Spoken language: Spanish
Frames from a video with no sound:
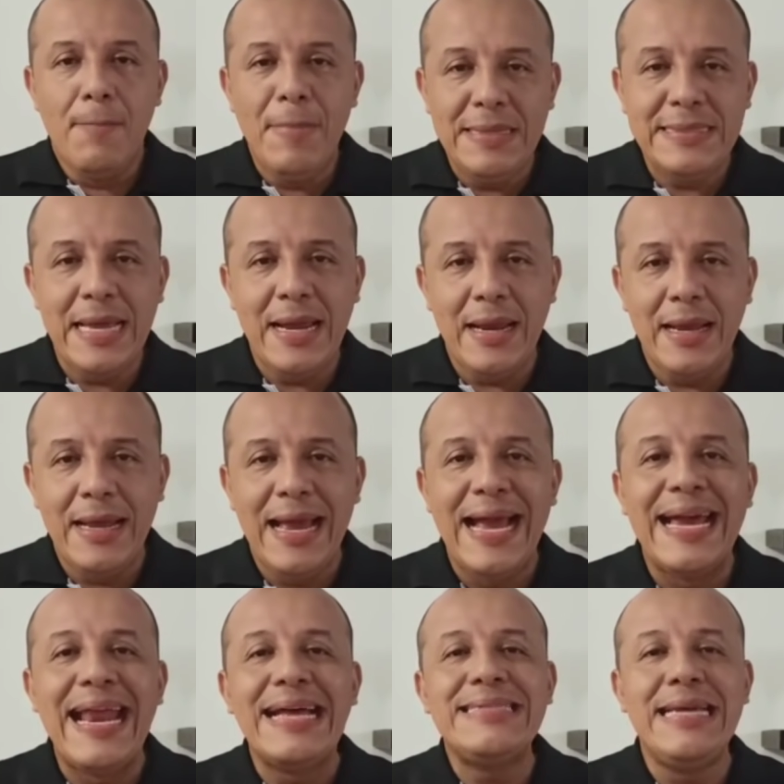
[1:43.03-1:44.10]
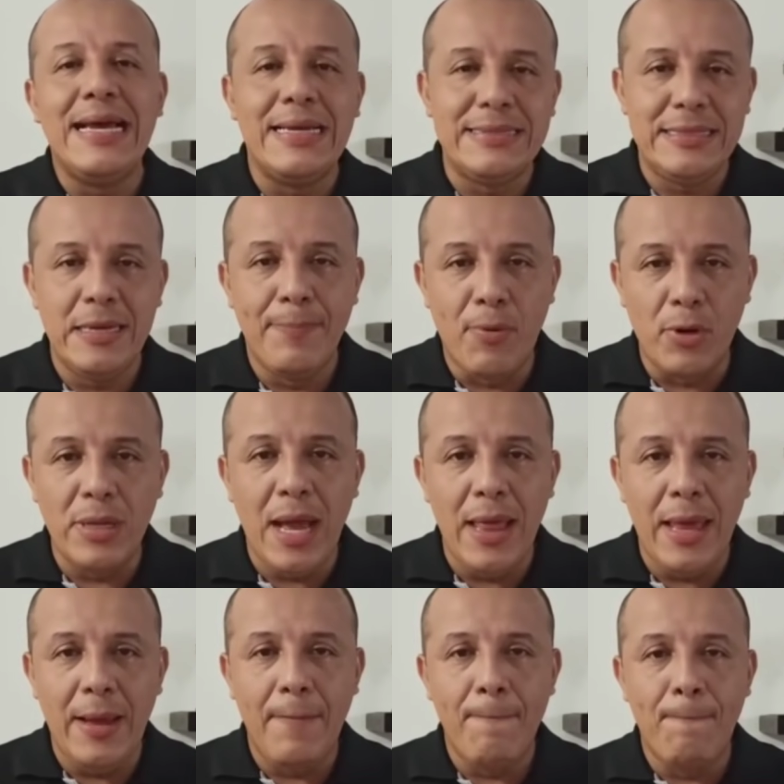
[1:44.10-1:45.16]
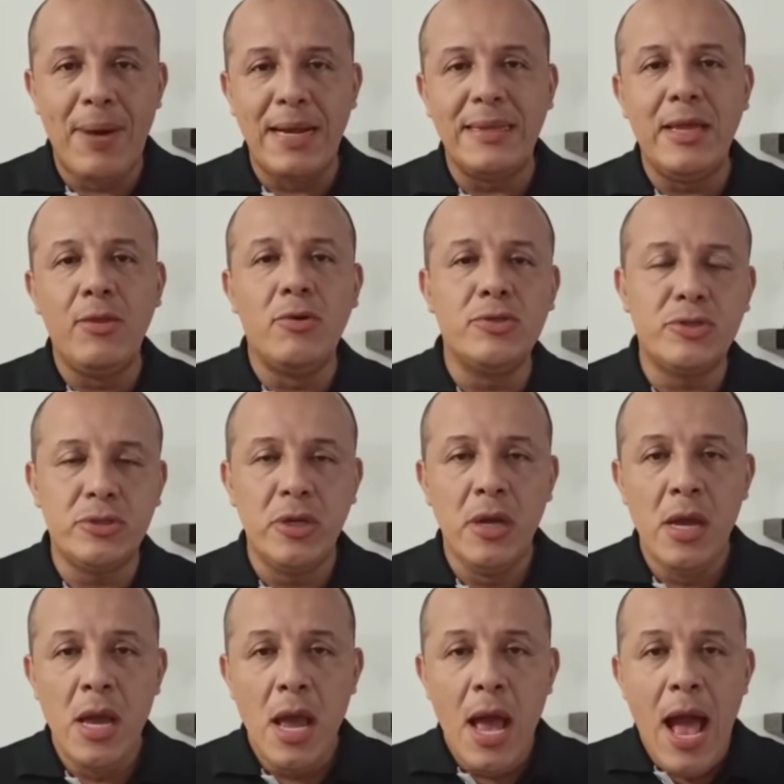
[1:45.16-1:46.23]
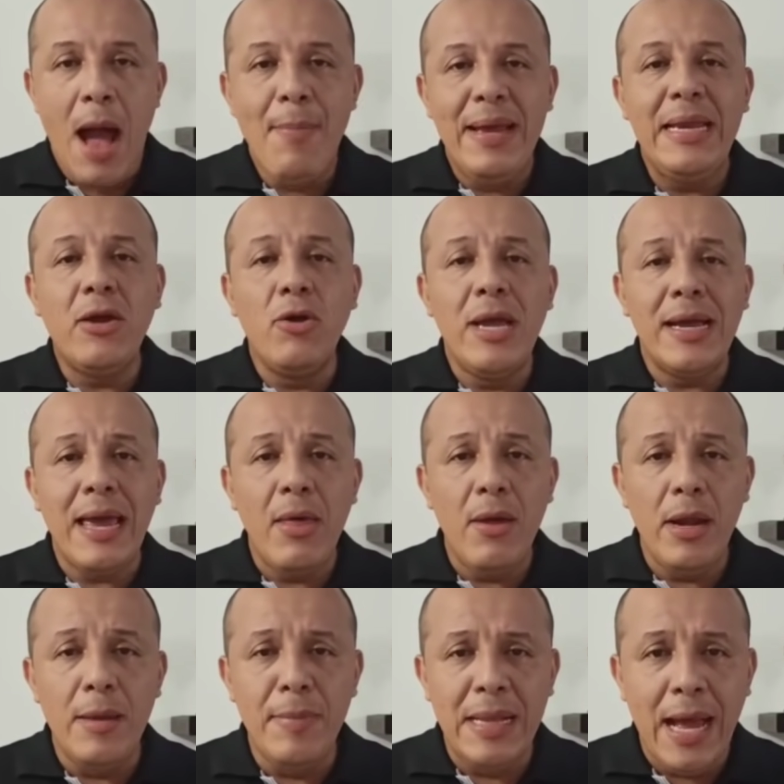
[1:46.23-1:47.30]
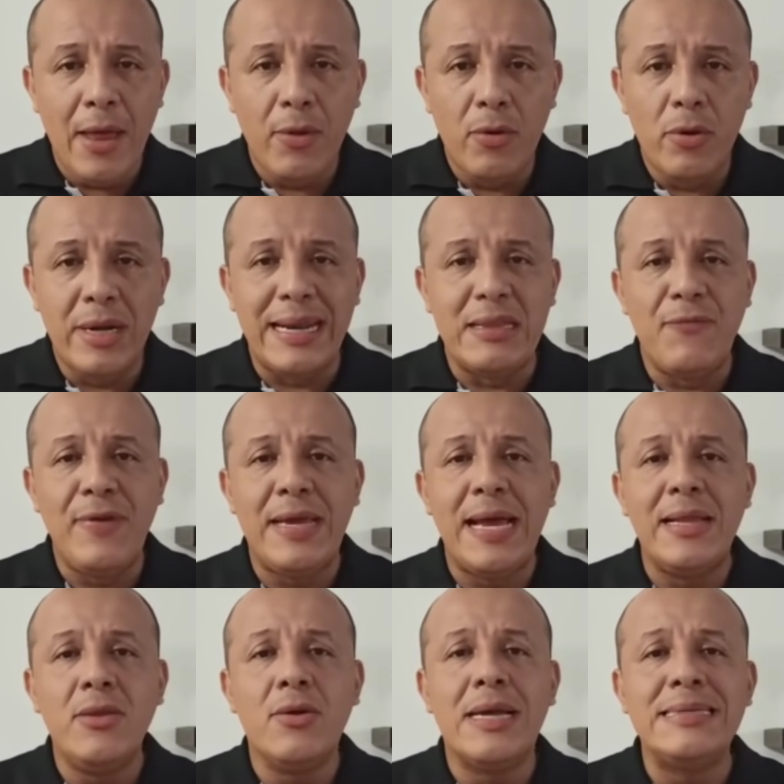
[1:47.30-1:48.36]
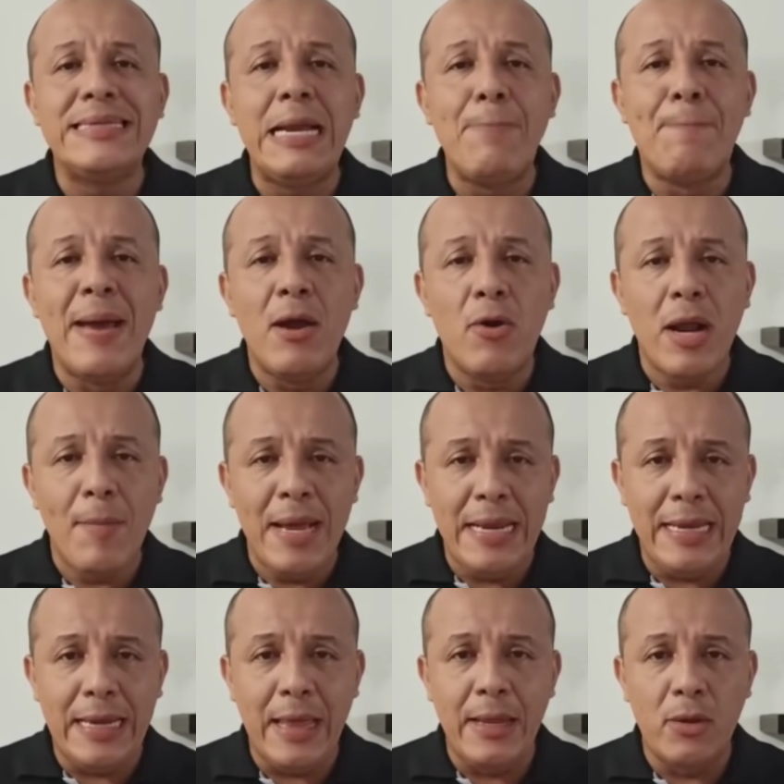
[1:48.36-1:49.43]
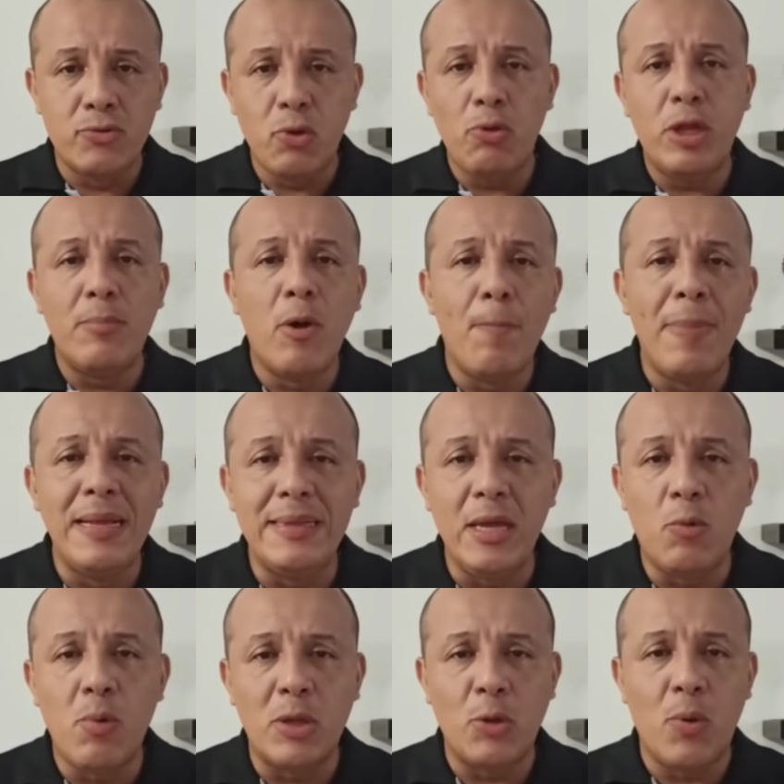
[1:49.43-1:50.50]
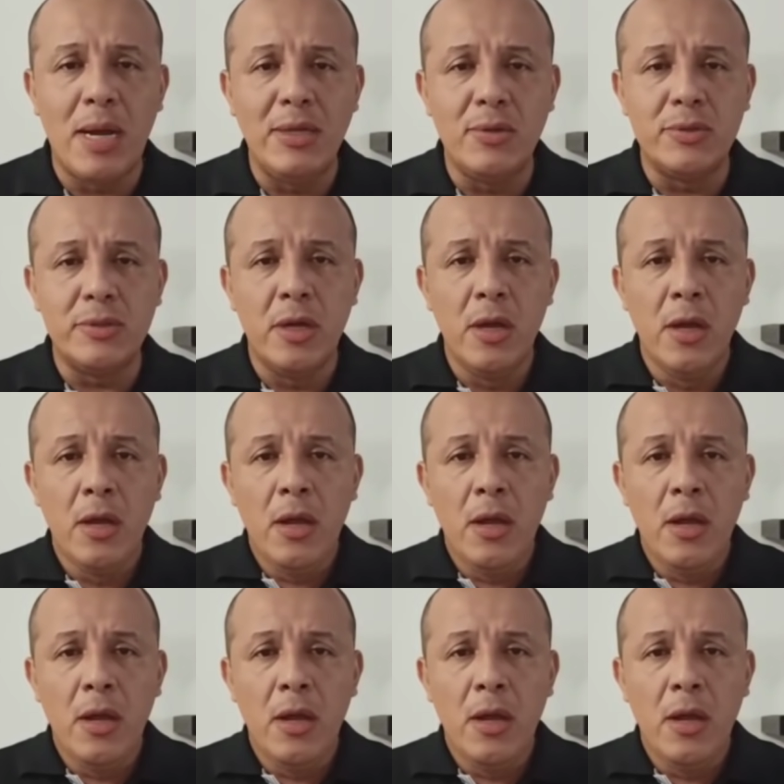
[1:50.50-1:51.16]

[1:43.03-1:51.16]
Mister, gracias por nada. Parte 2. América ha quedado eliminado, ratificando que es el peor América de los últimos 24 años.